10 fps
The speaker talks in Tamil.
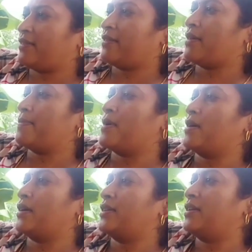
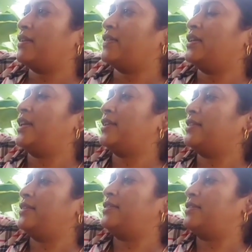ஆமாம் இது வந்து
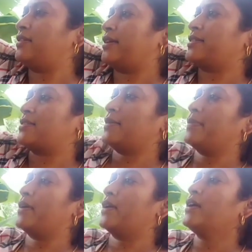லென்த்
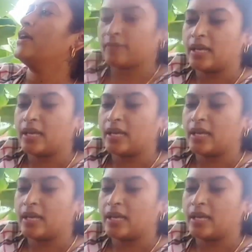எக்ஸ்டெண்ட் பண்ணேன்